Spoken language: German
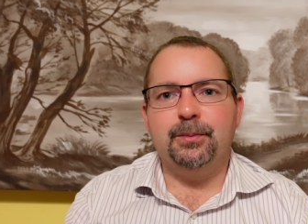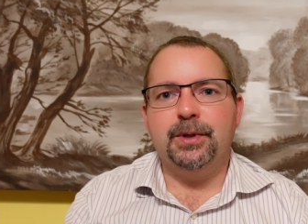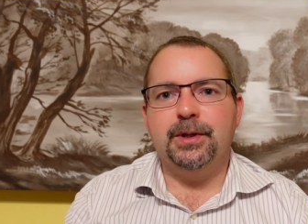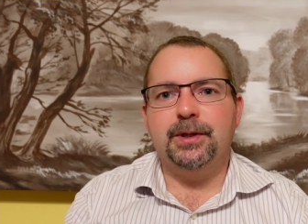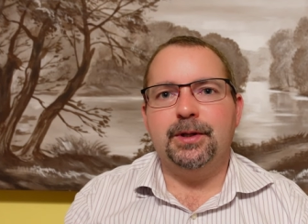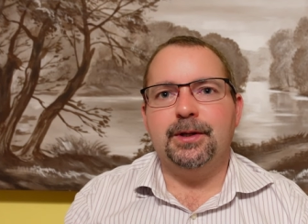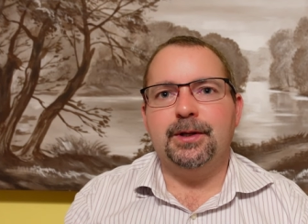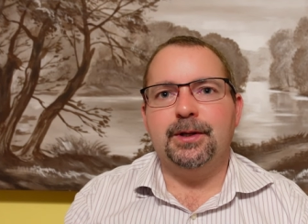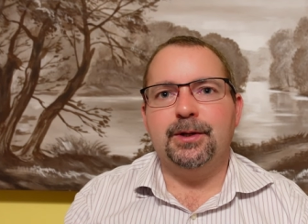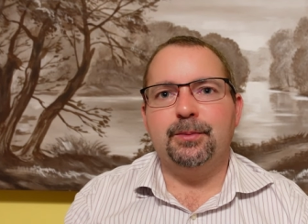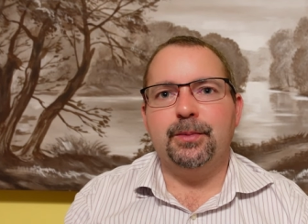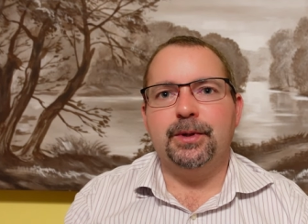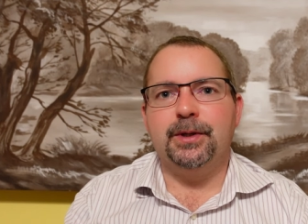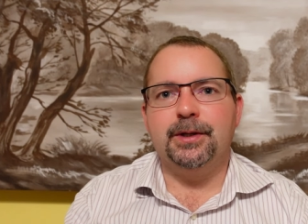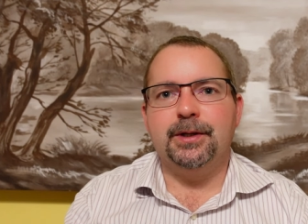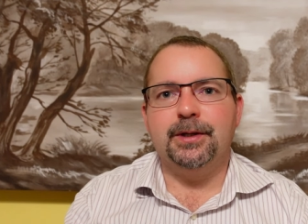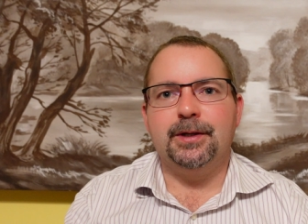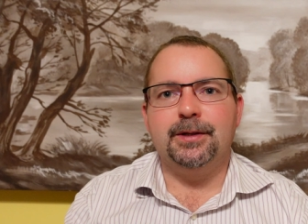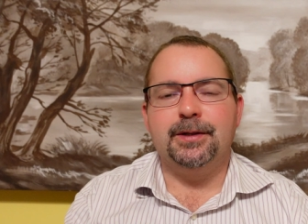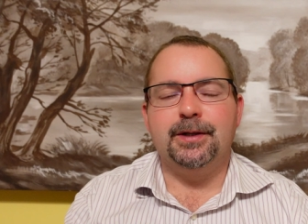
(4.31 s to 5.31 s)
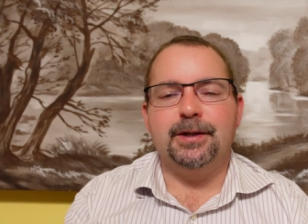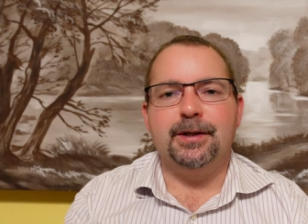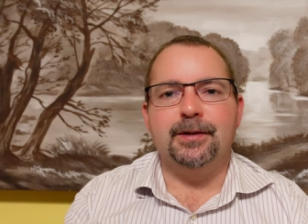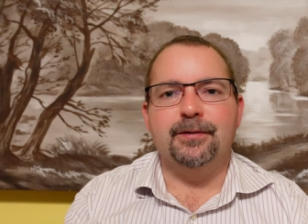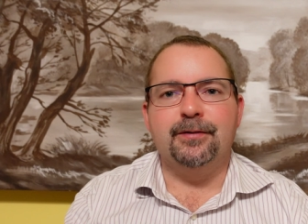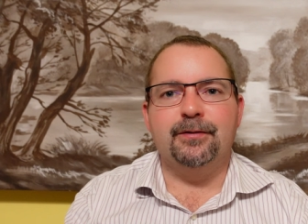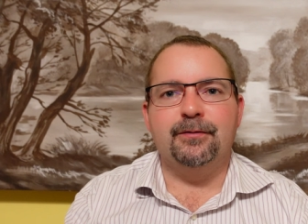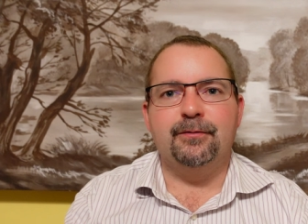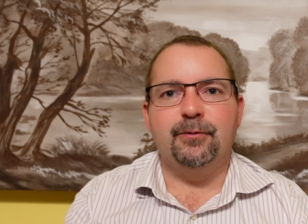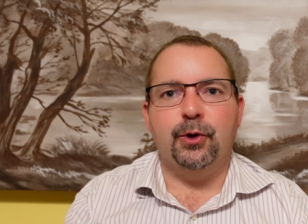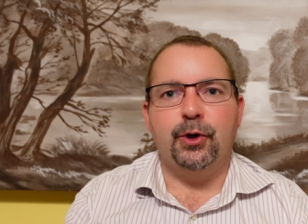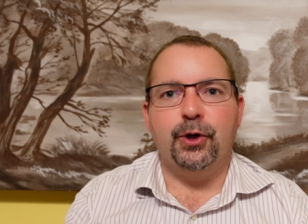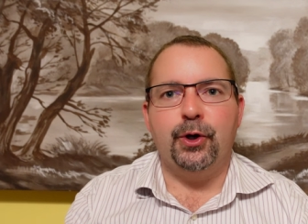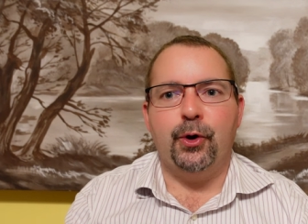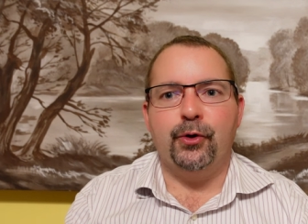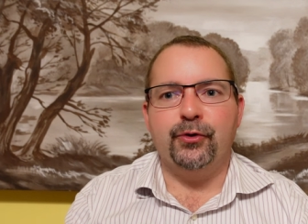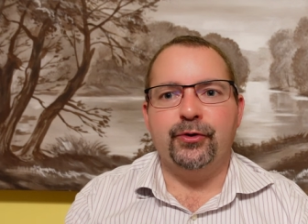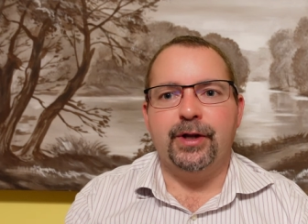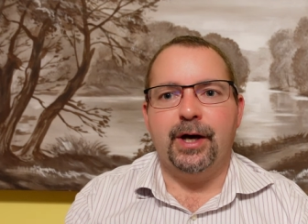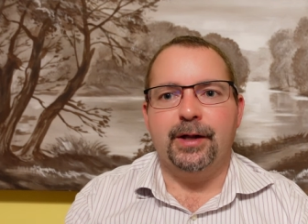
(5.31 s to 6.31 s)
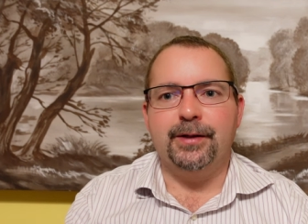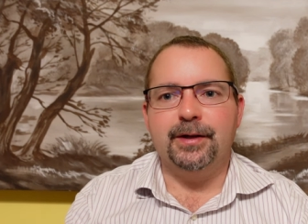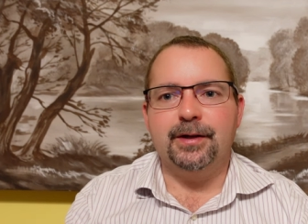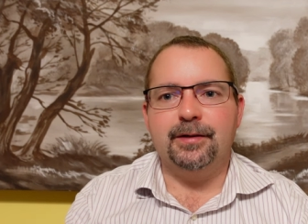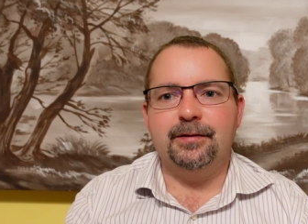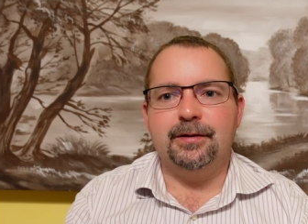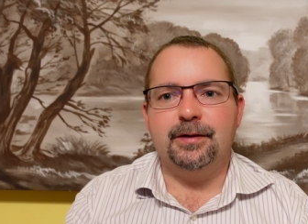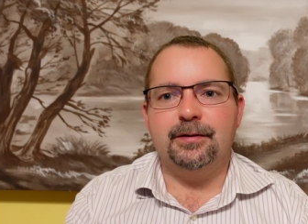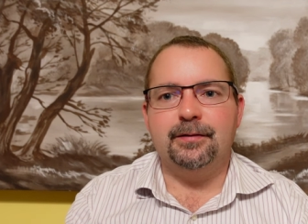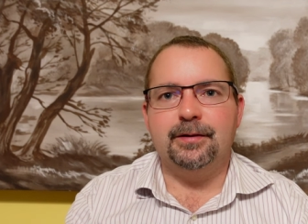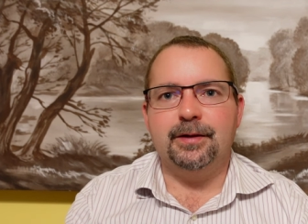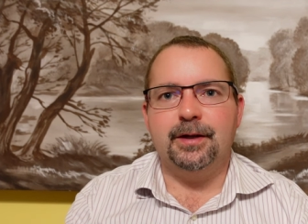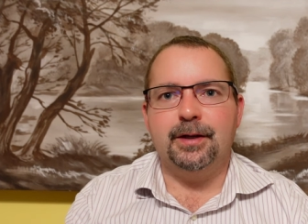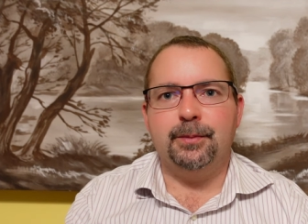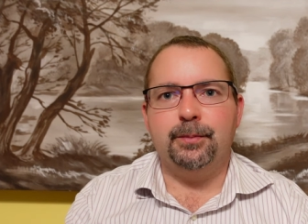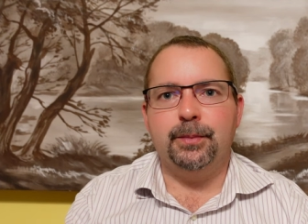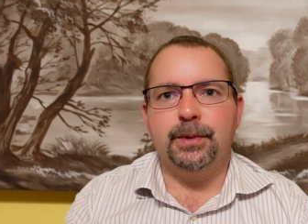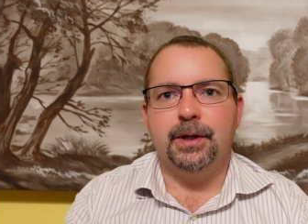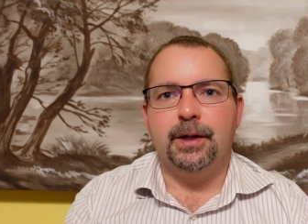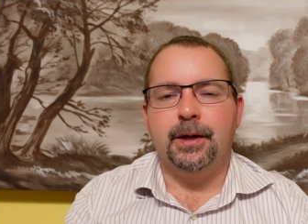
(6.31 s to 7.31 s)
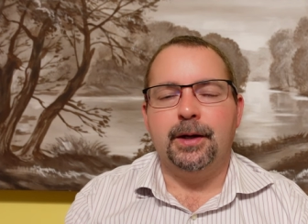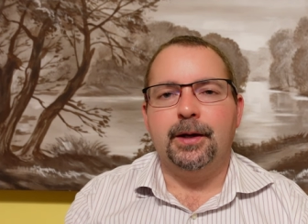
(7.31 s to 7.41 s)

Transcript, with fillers: mit denen ich mich in der letzten Woche auseinandergesetzt habe.